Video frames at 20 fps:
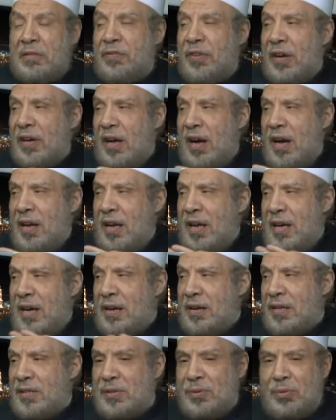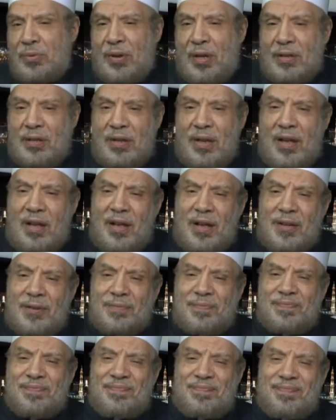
فقال يا رسول الله